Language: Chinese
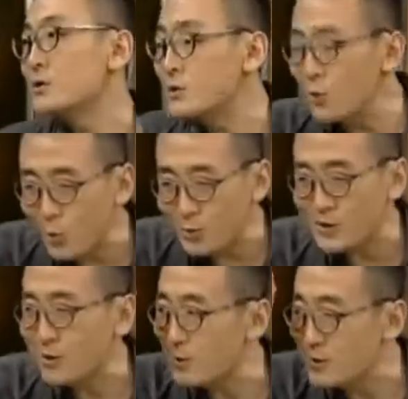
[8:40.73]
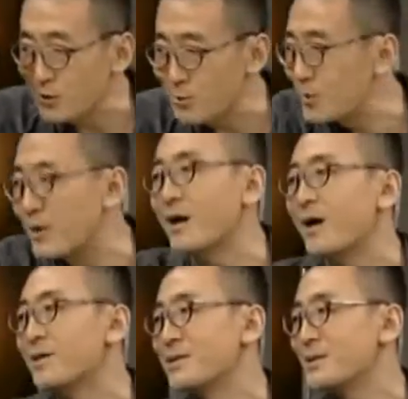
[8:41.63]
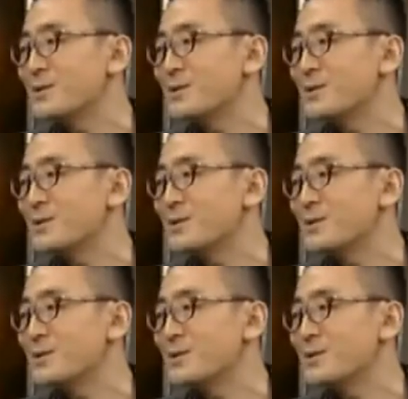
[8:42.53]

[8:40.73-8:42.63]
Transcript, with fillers: 就是要听女人的。